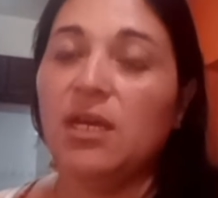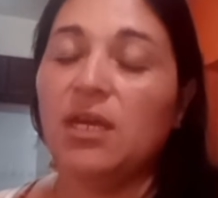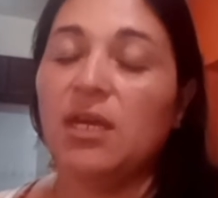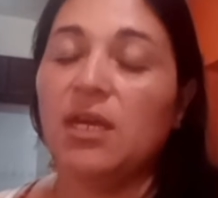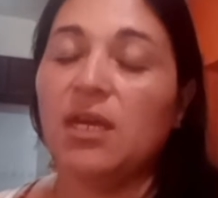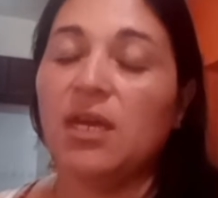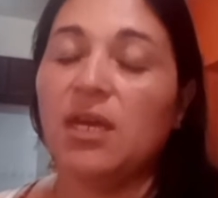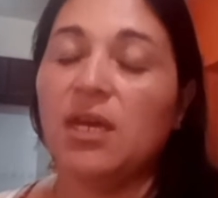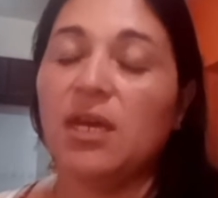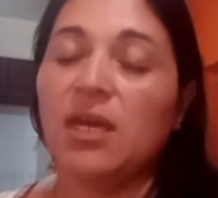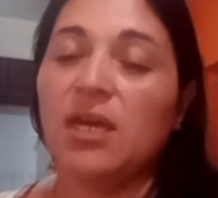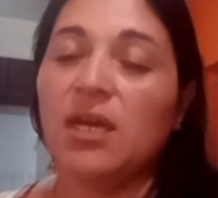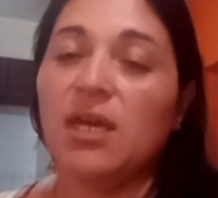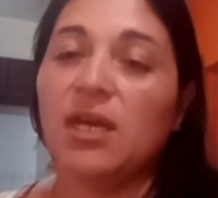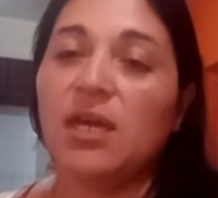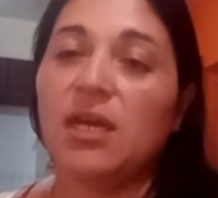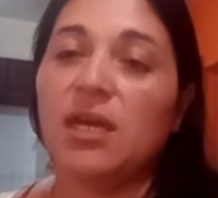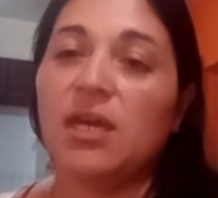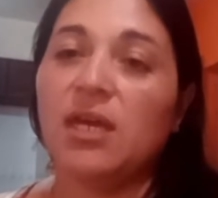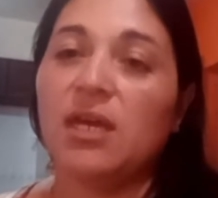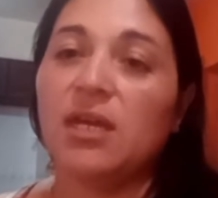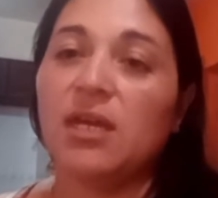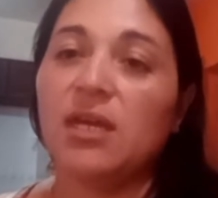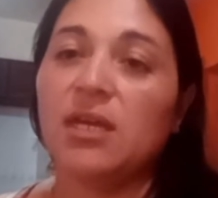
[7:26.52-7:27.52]

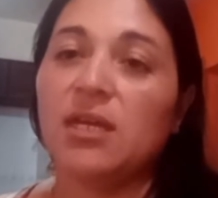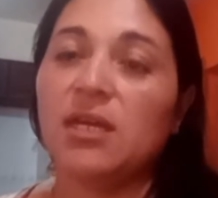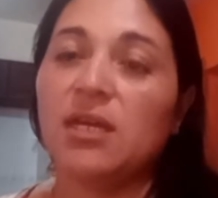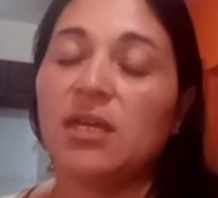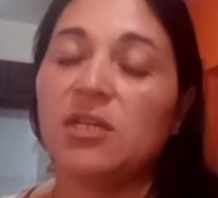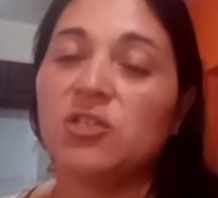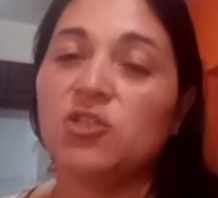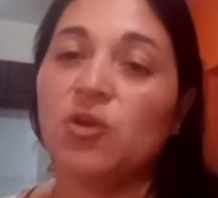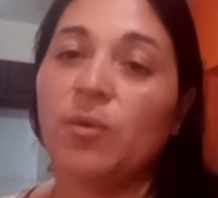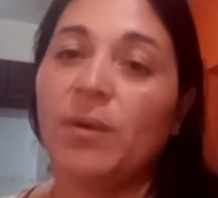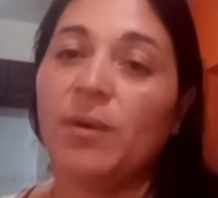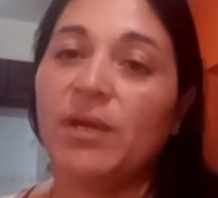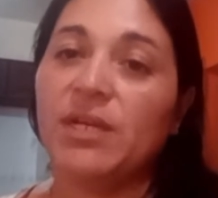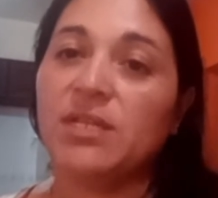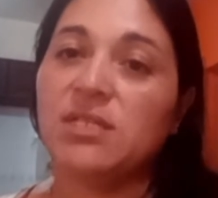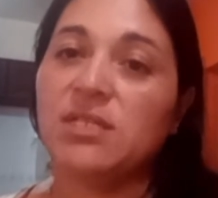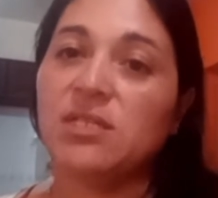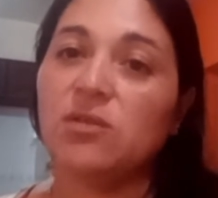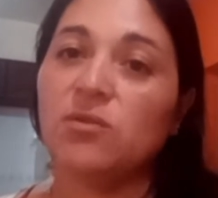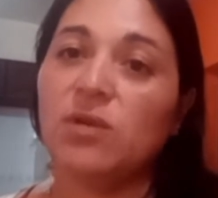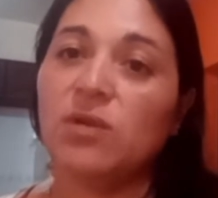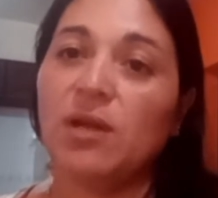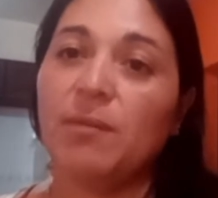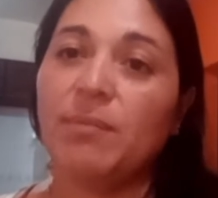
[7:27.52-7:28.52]
Eh, ellos van a
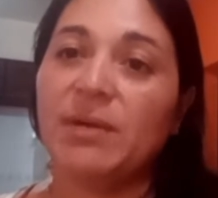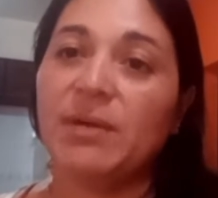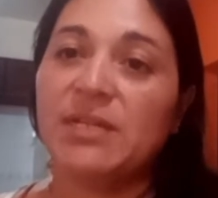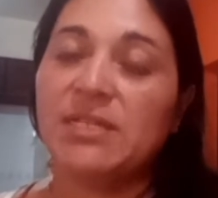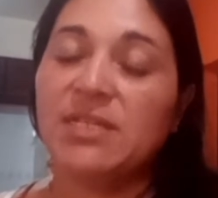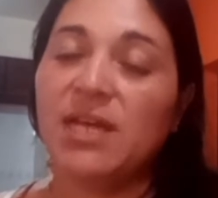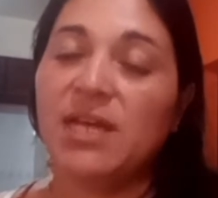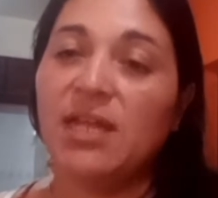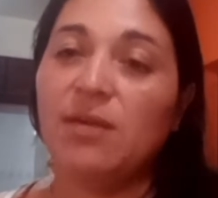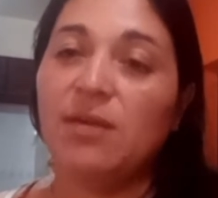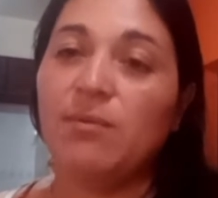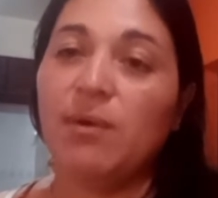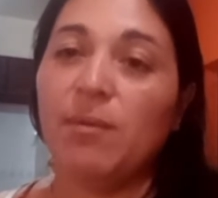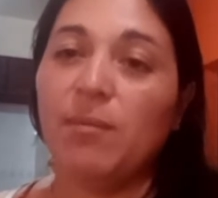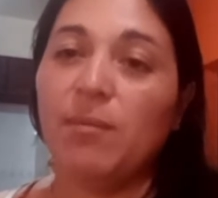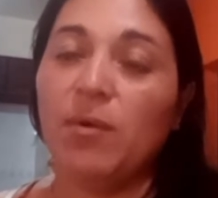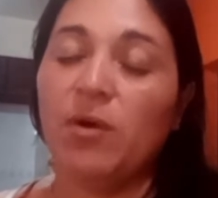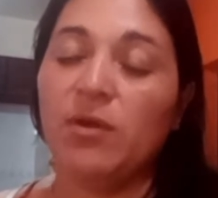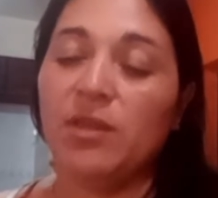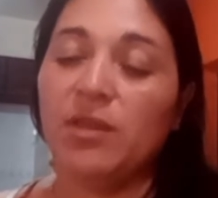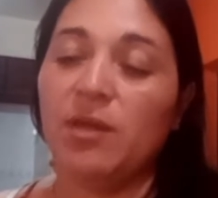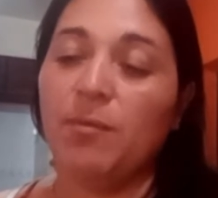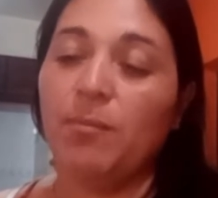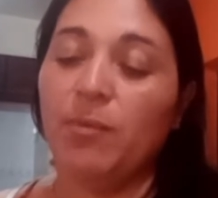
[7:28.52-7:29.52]
hacer una pasada y
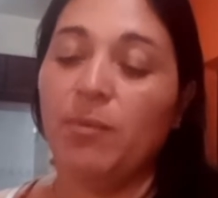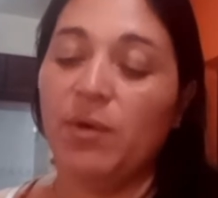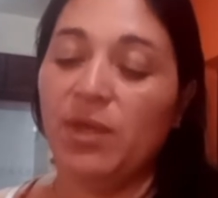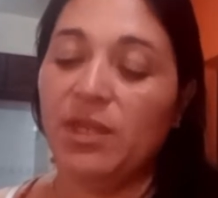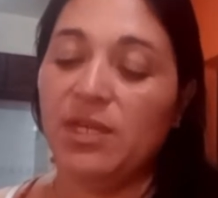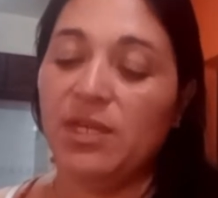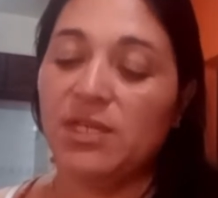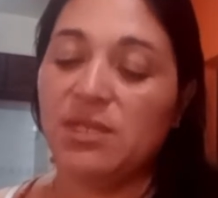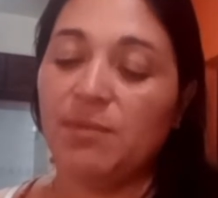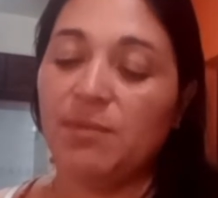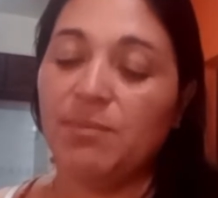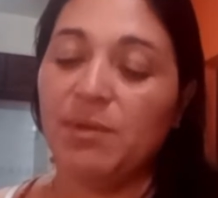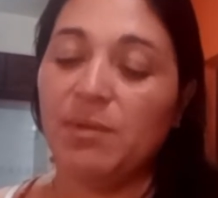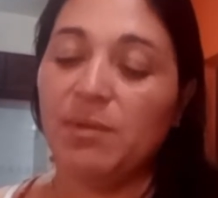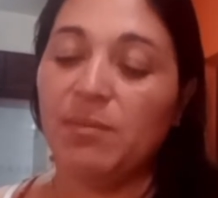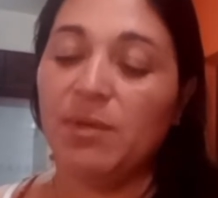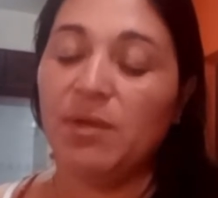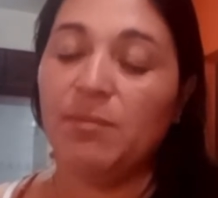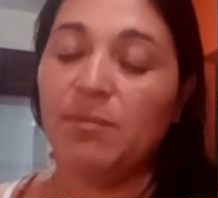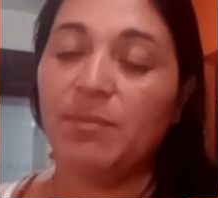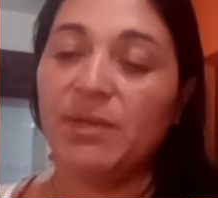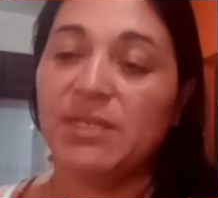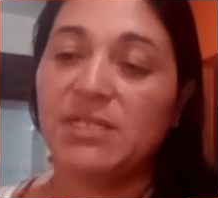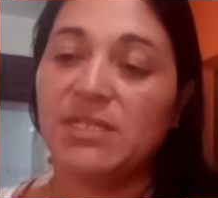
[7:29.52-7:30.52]
vamos después de esa
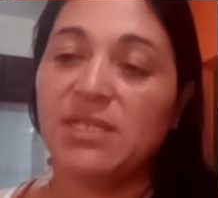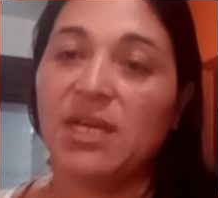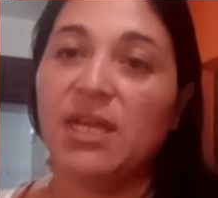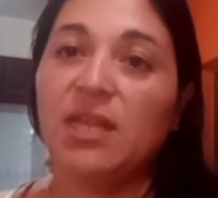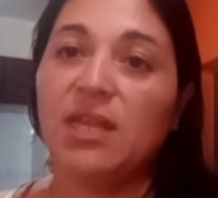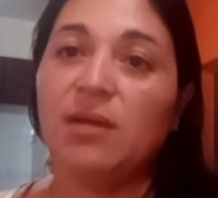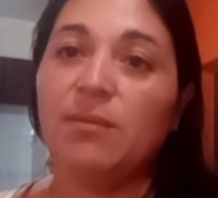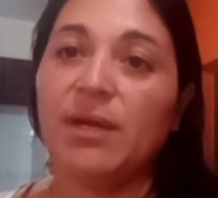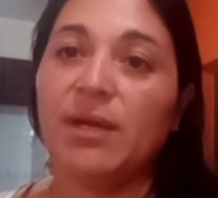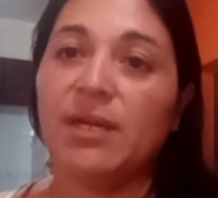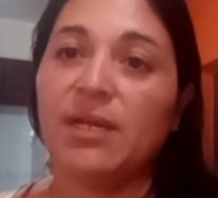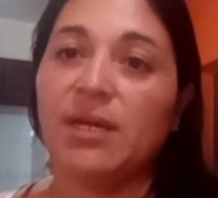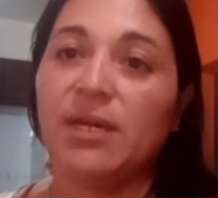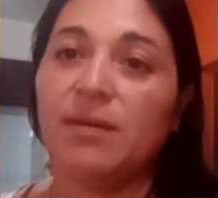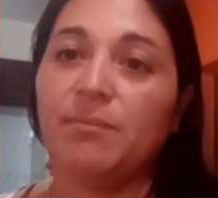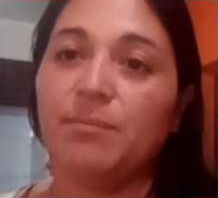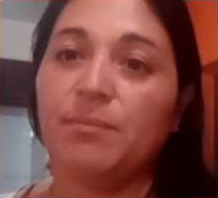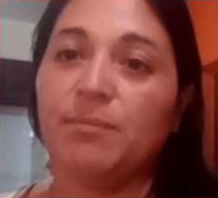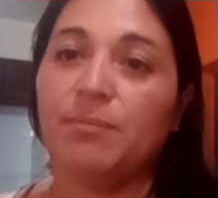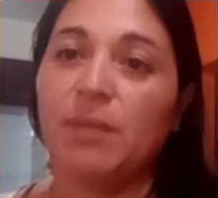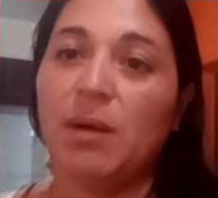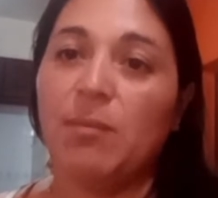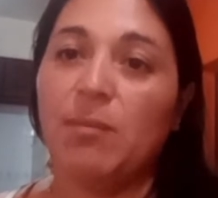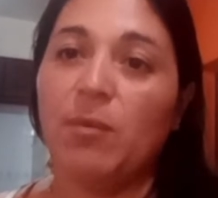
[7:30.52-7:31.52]
primer pasada van
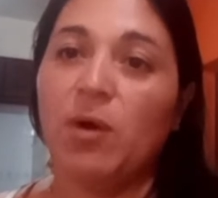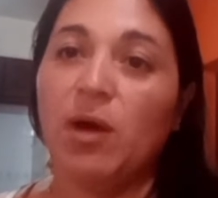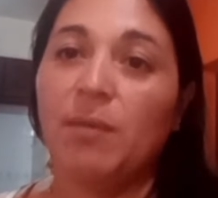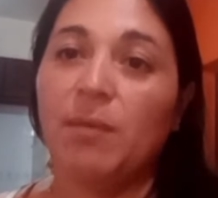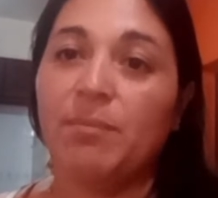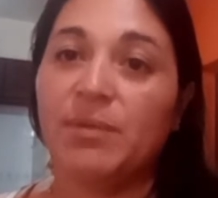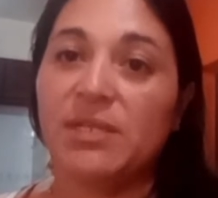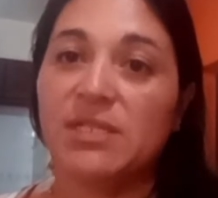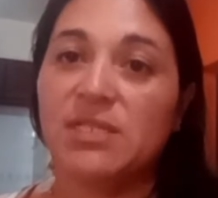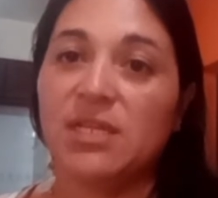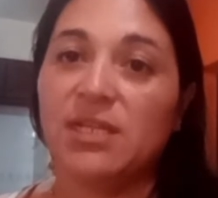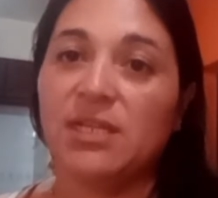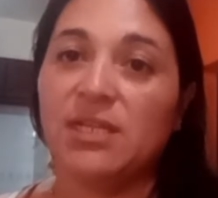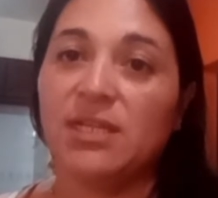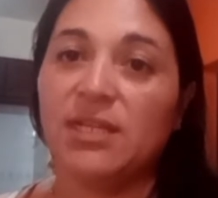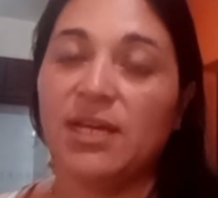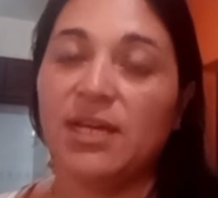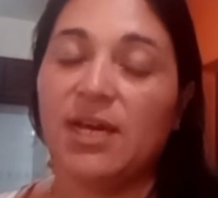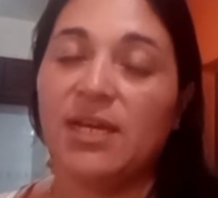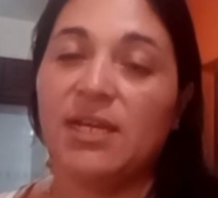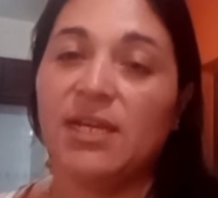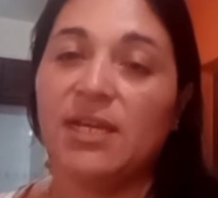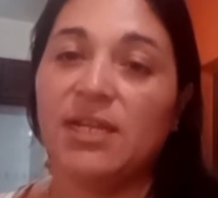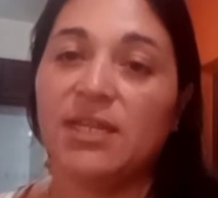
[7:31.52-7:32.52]
a, vamos a
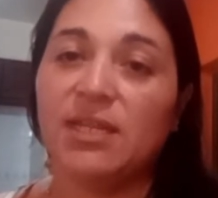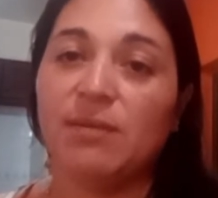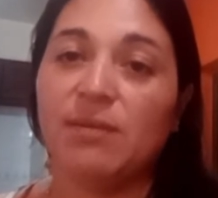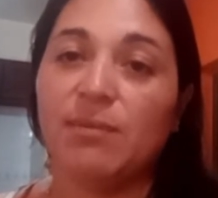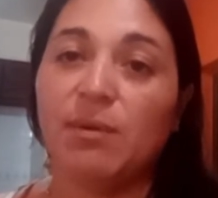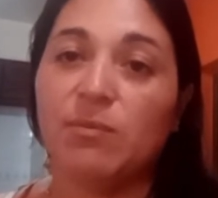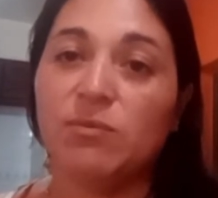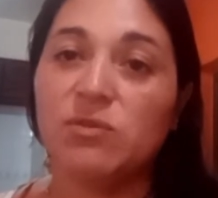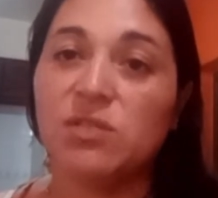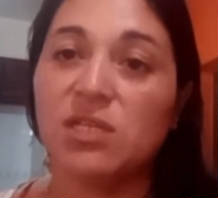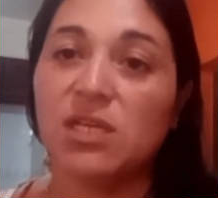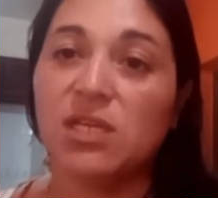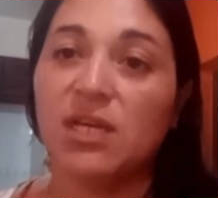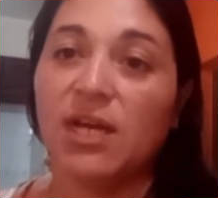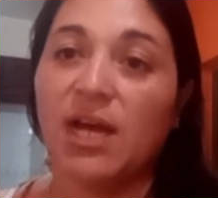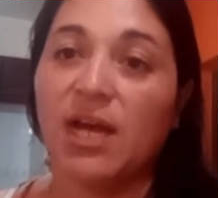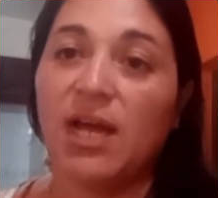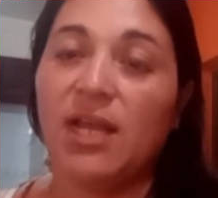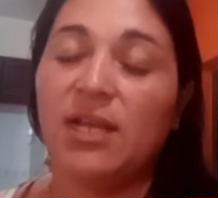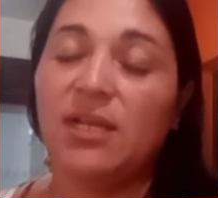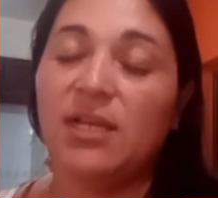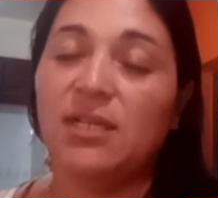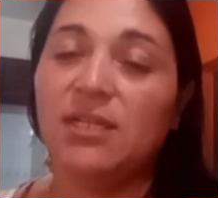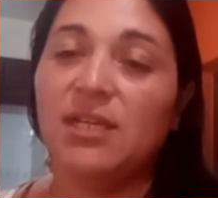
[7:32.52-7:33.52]
presentar el tema
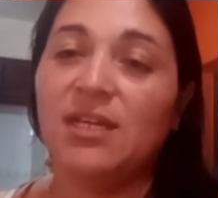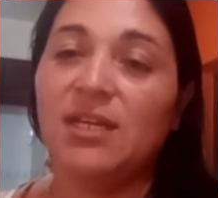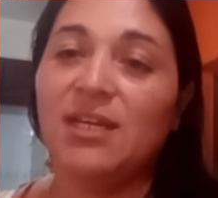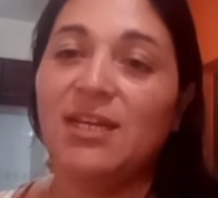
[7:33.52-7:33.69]
musical